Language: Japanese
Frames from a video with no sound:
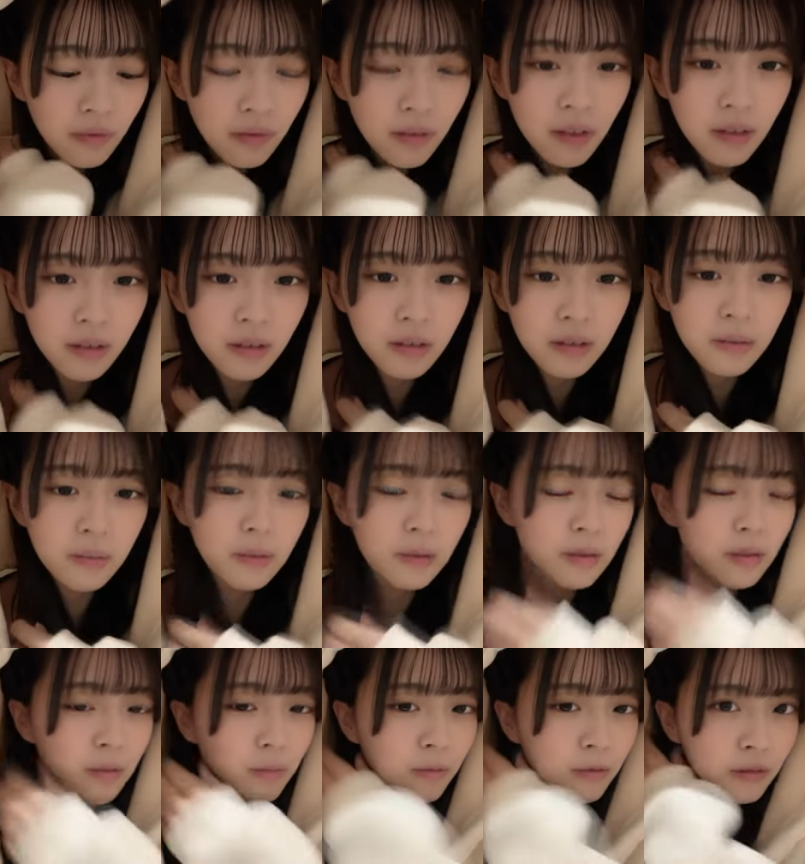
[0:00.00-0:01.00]
電カにめっ
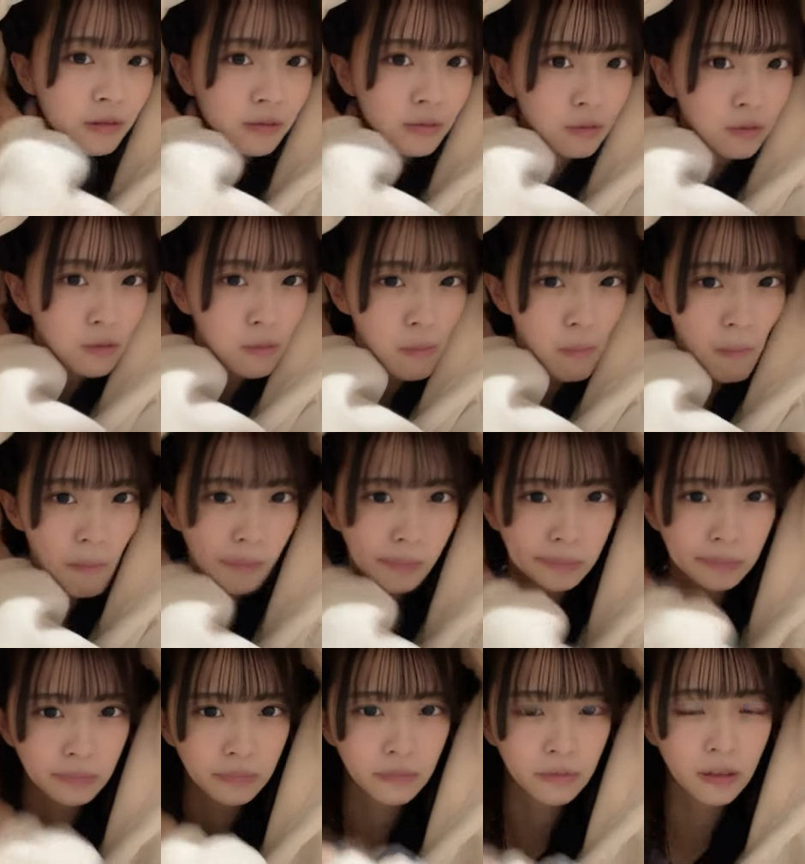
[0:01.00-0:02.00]
ちゃ面白い
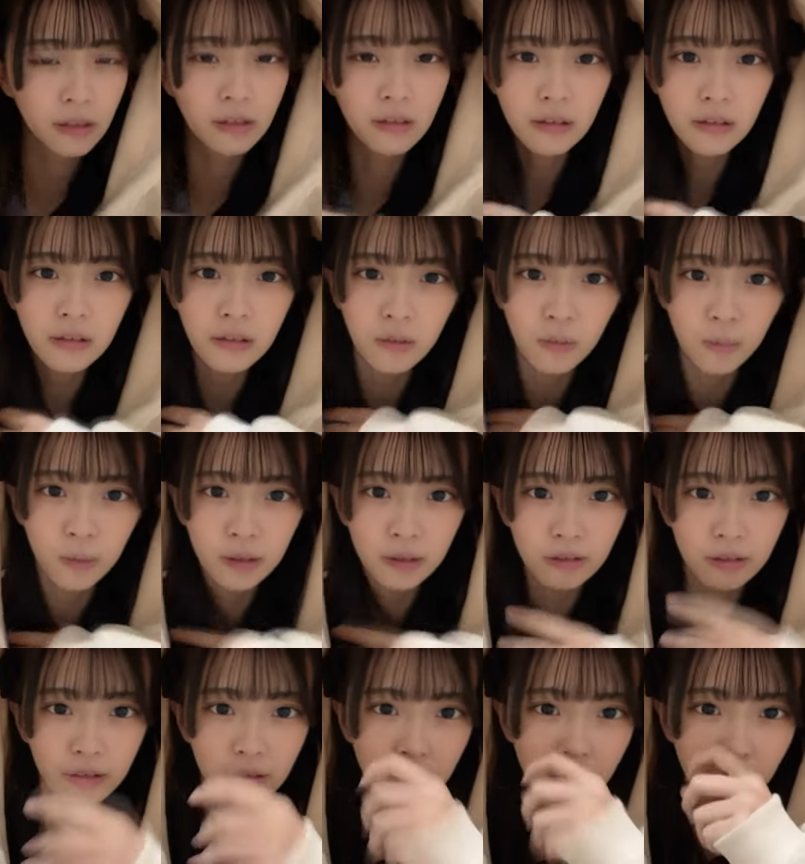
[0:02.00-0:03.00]
電カにで読み方
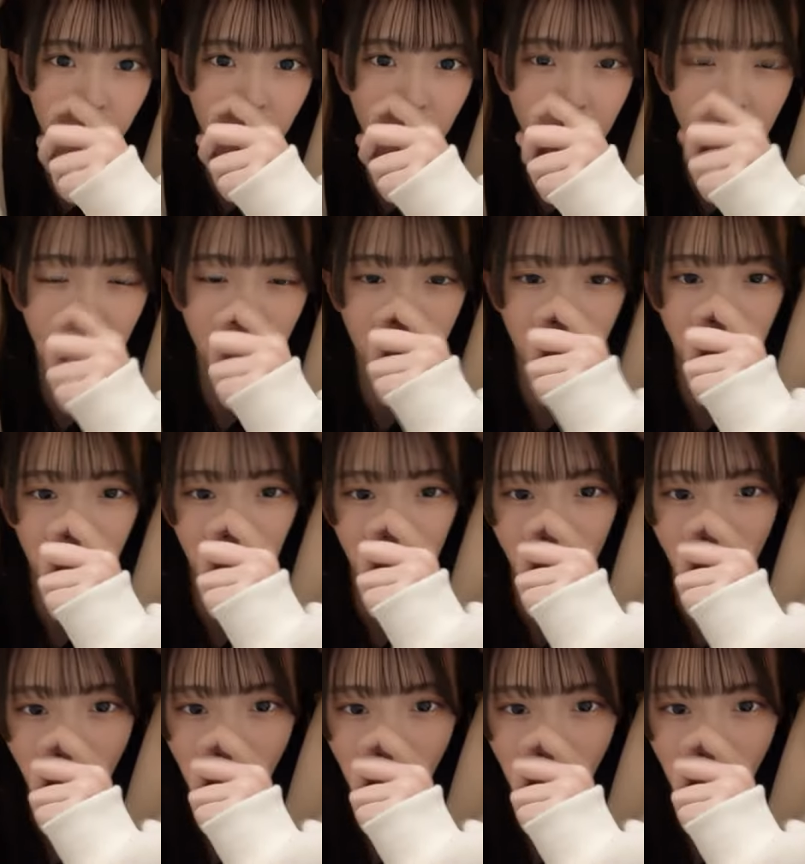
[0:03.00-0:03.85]
合ってんのか分かんないけど